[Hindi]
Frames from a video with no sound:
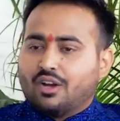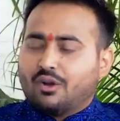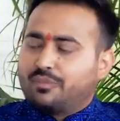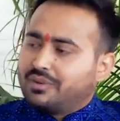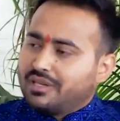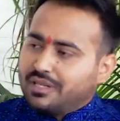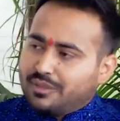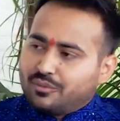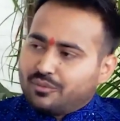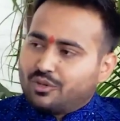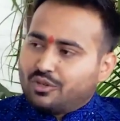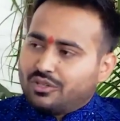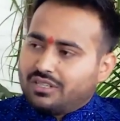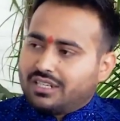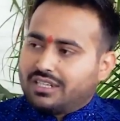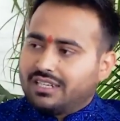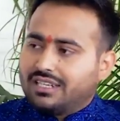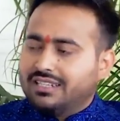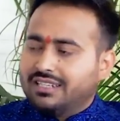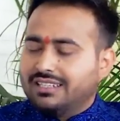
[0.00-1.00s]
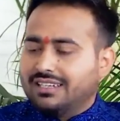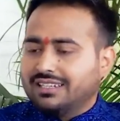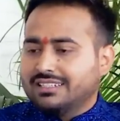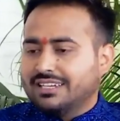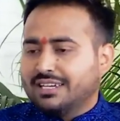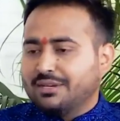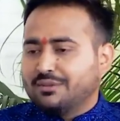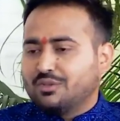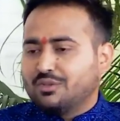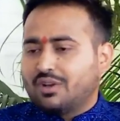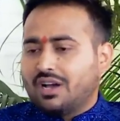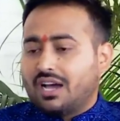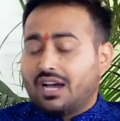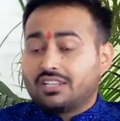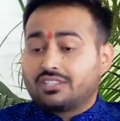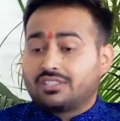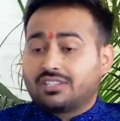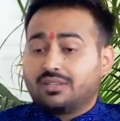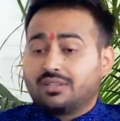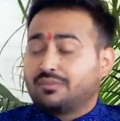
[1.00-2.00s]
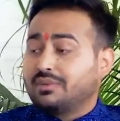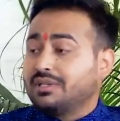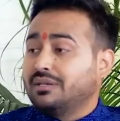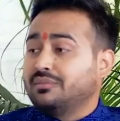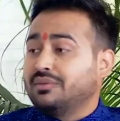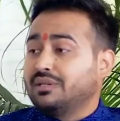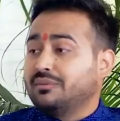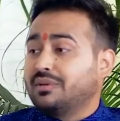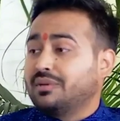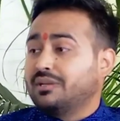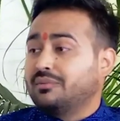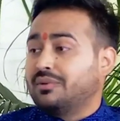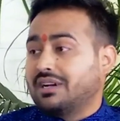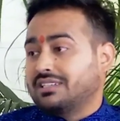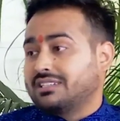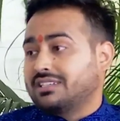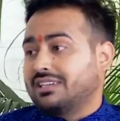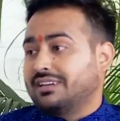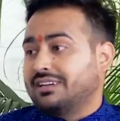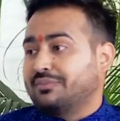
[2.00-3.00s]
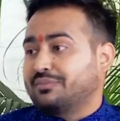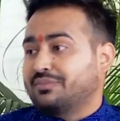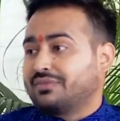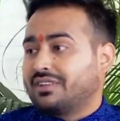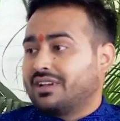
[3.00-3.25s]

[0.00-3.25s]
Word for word: और प्रेम को ही अगर लिया जाए तो आजकल प्रेम की परिभाषा